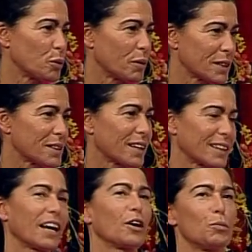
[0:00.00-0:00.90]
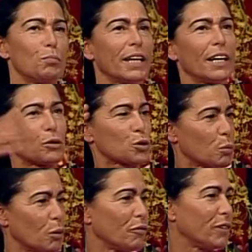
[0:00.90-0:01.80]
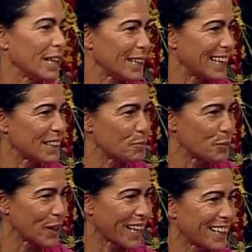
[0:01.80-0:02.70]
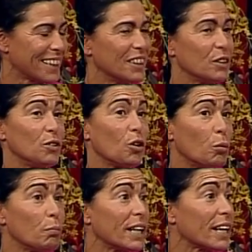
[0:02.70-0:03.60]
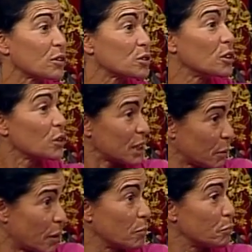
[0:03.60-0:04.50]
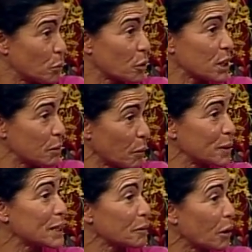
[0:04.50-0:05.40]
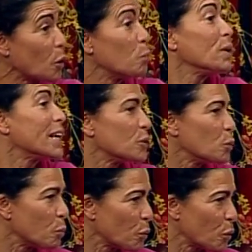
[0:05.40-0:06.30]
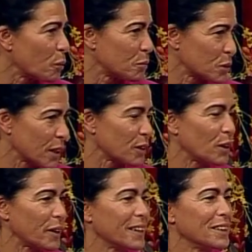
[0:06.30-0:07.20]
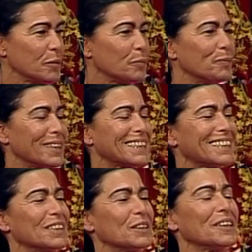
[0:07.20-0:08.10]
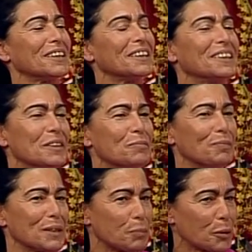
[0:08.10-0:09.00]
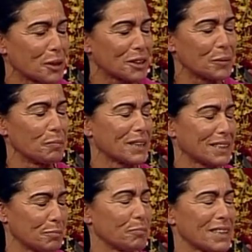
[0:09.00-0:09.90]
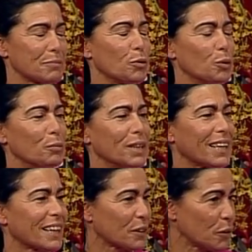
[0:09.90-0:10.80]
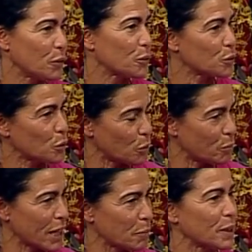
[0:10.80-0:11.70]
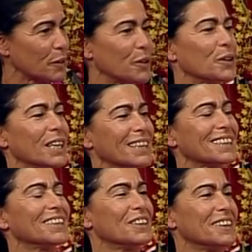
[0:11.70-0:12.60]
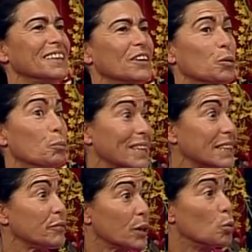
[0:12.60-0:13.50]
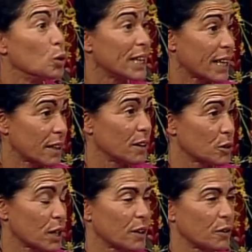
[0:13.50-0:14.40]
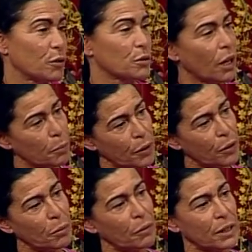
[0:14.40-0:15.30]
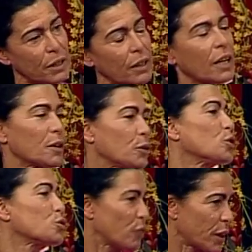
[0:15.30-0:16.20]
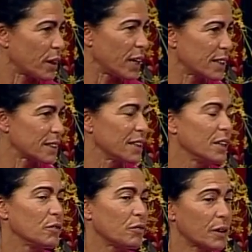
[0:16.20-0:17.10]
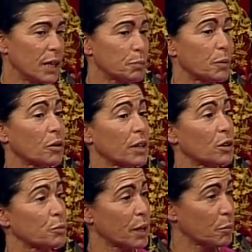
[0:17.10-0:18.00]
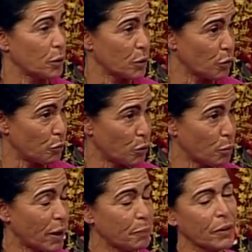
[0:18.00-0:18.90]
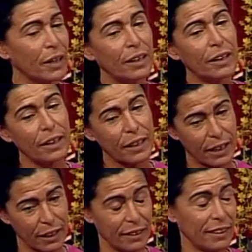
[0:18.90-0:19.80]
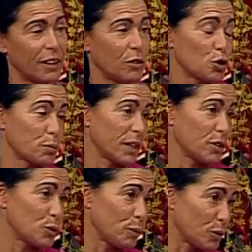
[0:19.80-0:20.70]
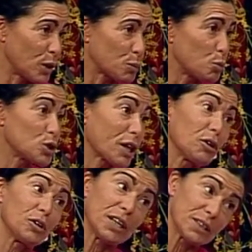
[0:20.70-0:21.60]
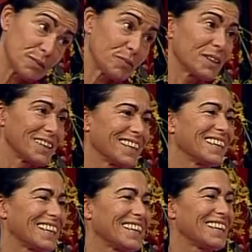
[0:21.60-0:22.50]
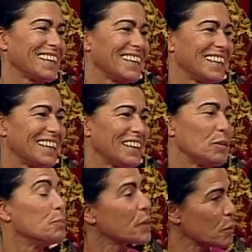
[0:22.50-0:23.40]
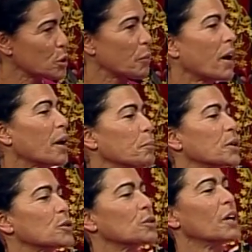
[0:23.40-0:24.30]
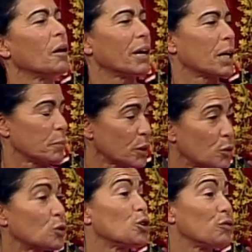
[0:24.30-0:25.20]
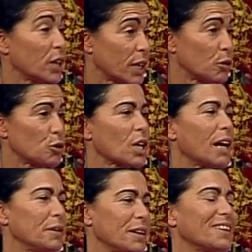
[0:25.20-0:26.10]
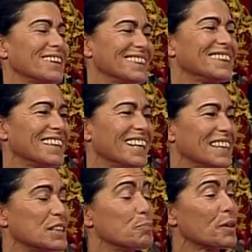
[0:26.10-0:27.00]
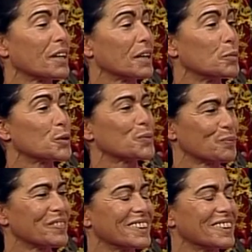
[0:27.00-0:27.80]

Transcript: no van a ser tan complicados como el final de la temporada. No complicados, sino que se van progresivamente se van complicando un poco, vamos dándole más, eh, más progresión, más, más volumen de ejercicios o más repeticiones o más dificultad en los ejercicios. Al principio va a ser ejercicios fáciles, fáciles pero que ya nos vayan poniendo en forma que ya nos vayan subiendo las pulsaciones, que empecemos a bajar peso, a bajar peso tonificándonos a la vez. Así empezaremos.